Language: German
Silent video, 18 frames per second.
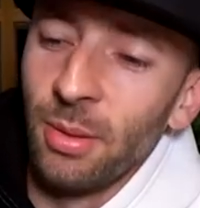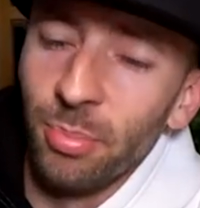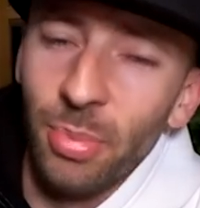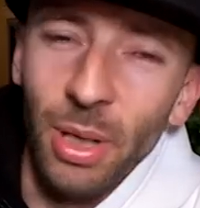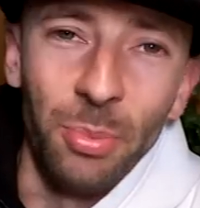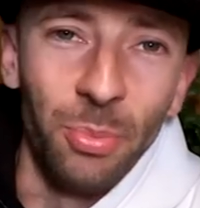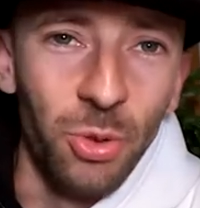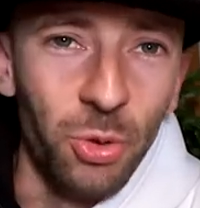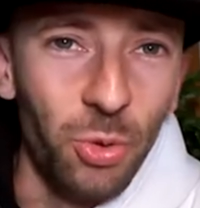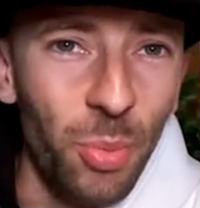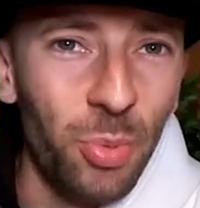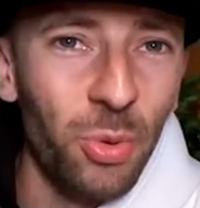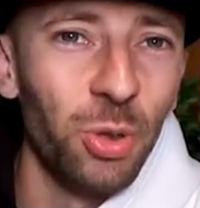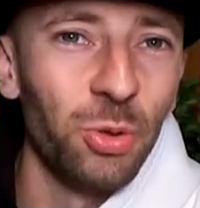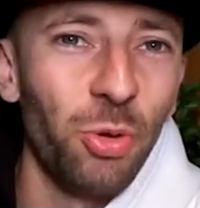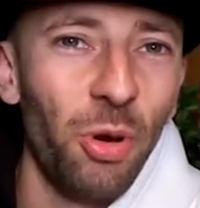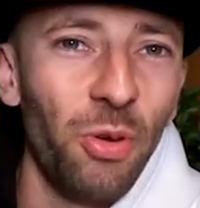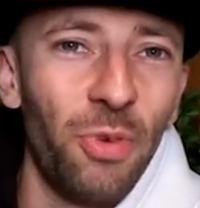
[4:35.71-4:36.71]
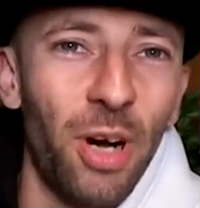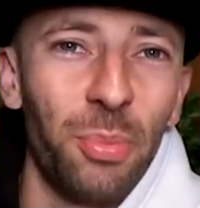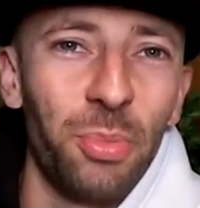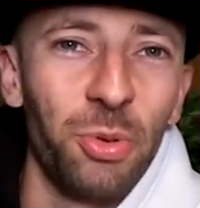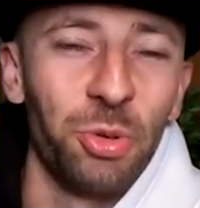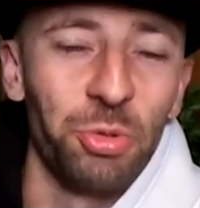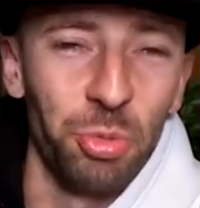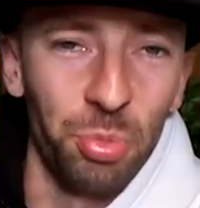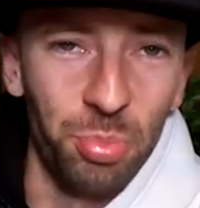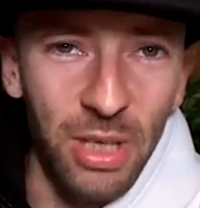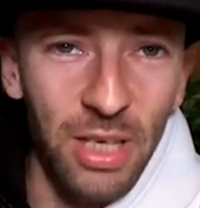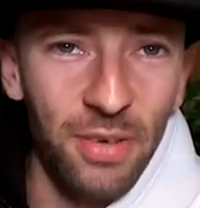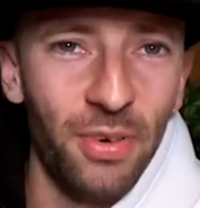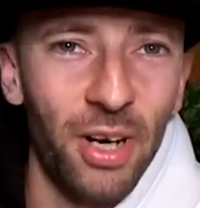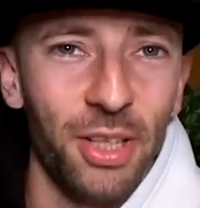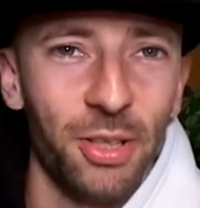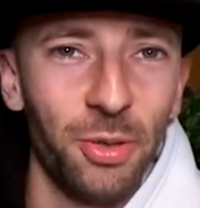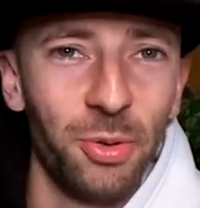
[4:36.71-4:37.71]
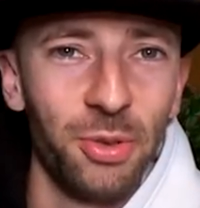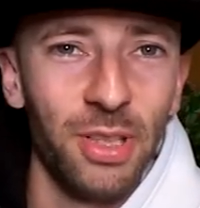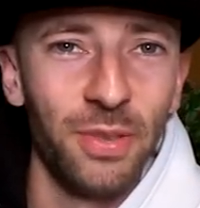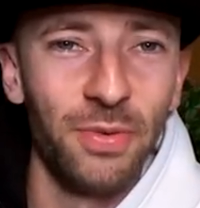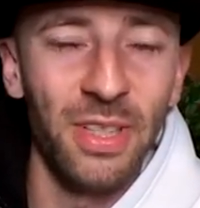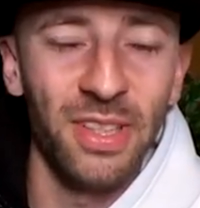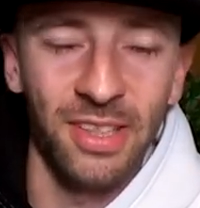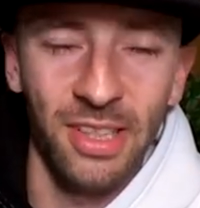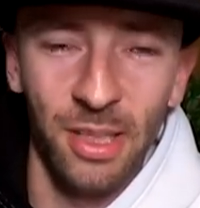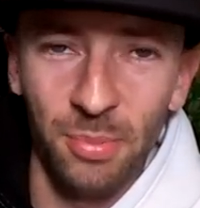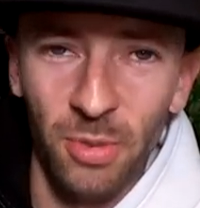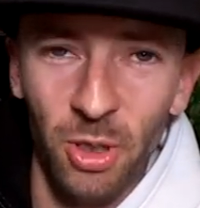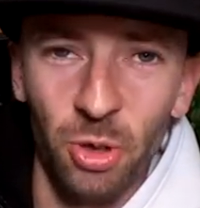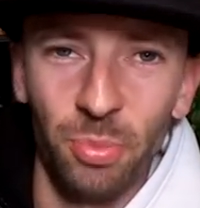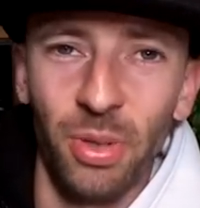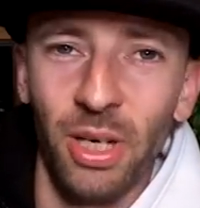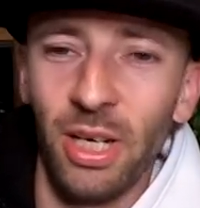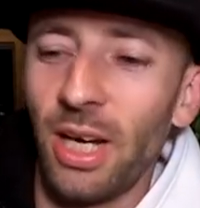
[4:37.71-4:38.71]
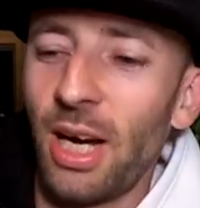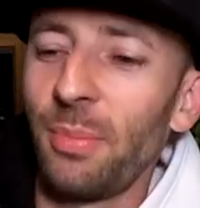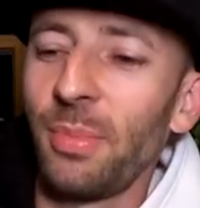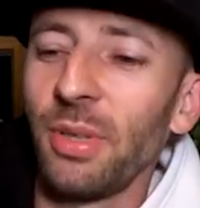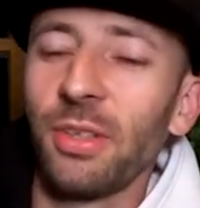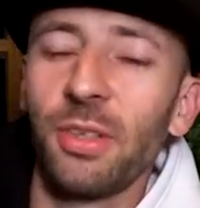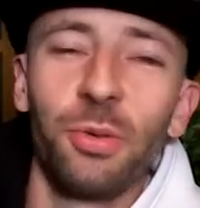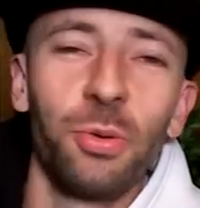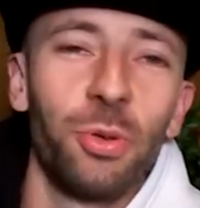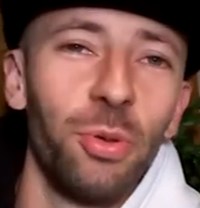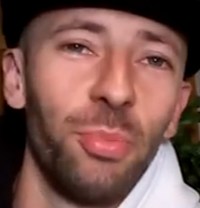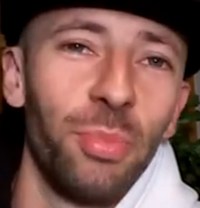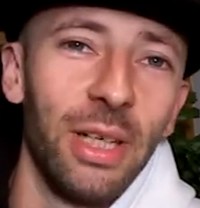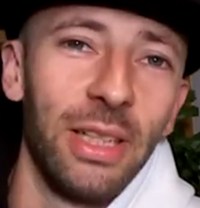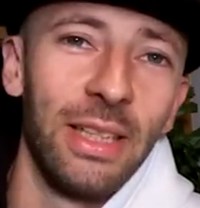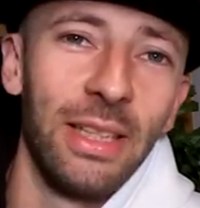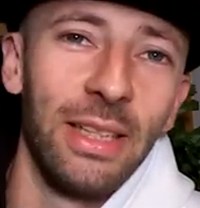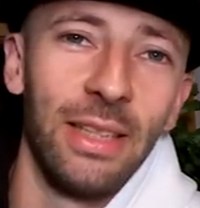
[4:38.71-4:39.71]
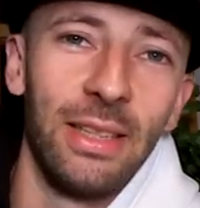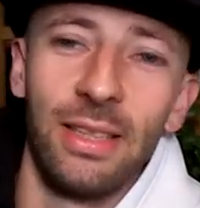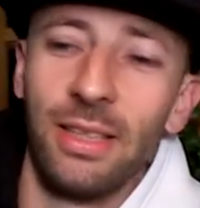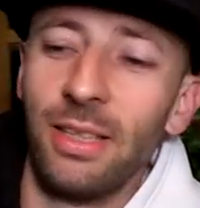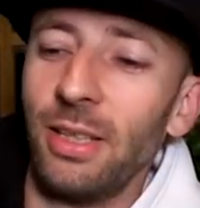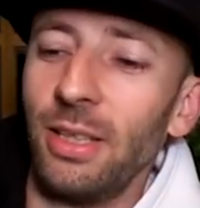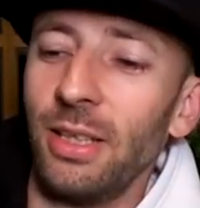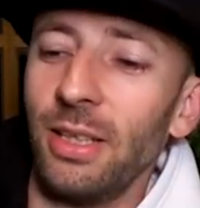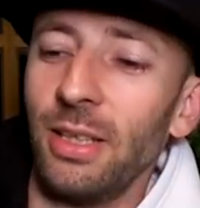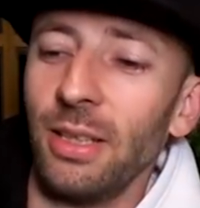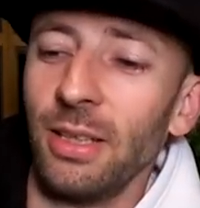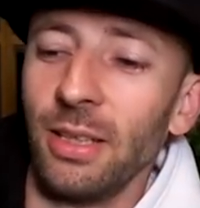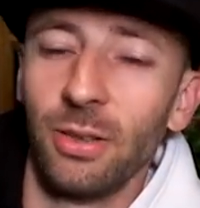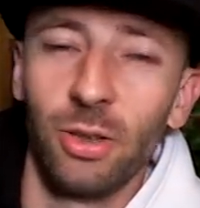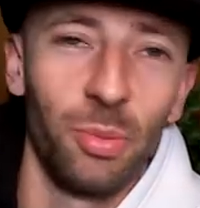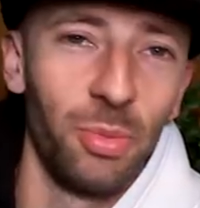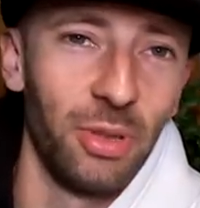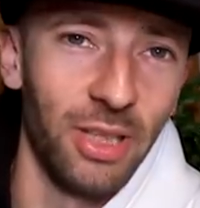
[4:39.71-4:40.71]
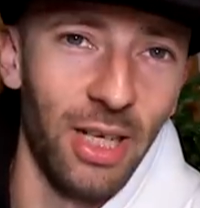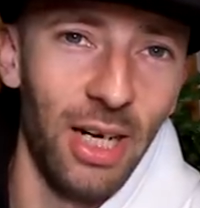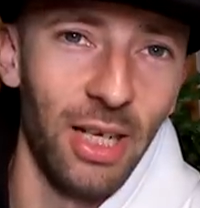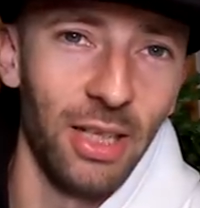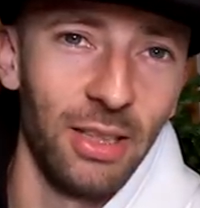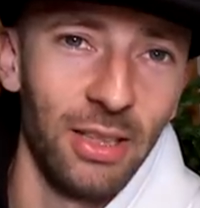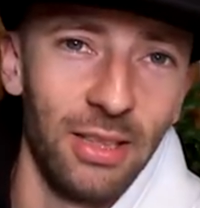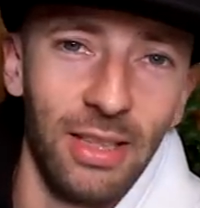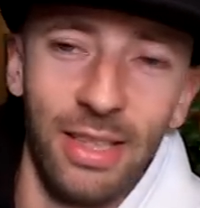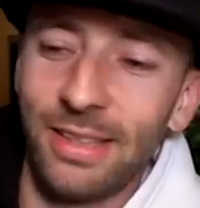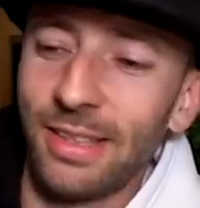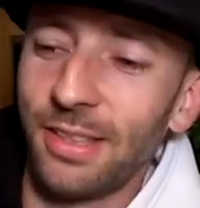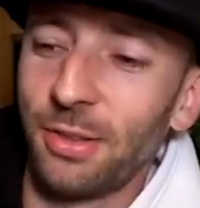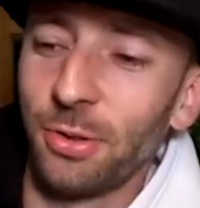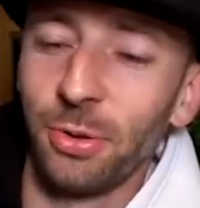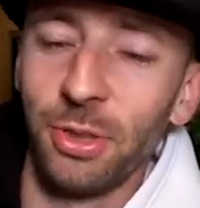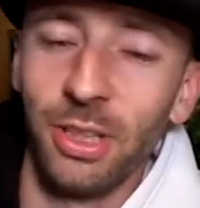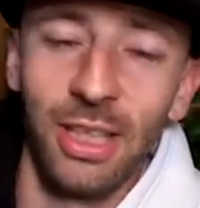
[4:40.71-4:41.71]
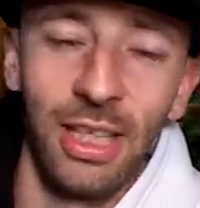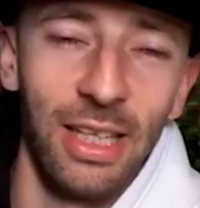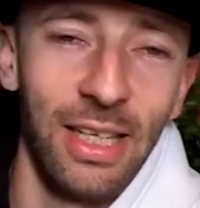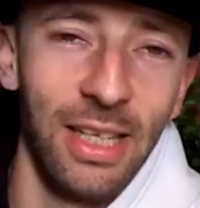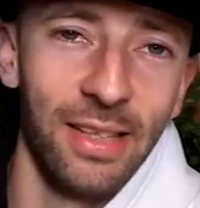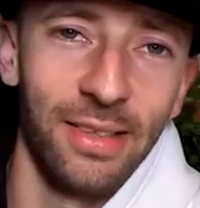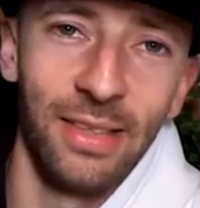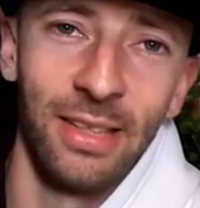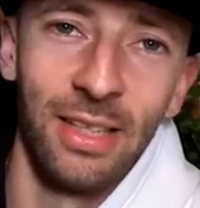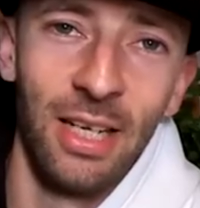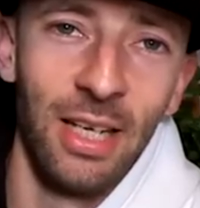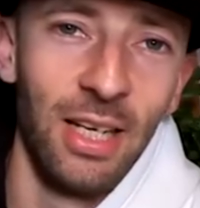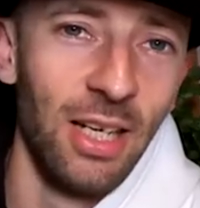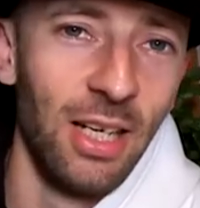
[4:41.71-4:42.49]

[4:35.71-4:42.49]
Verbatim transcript: Beim Grip Control war ab und zu B-Wade unterwegs, das hat man auch bei Amazon, bei den äh, Kommentaren, Rezessionen gelesen.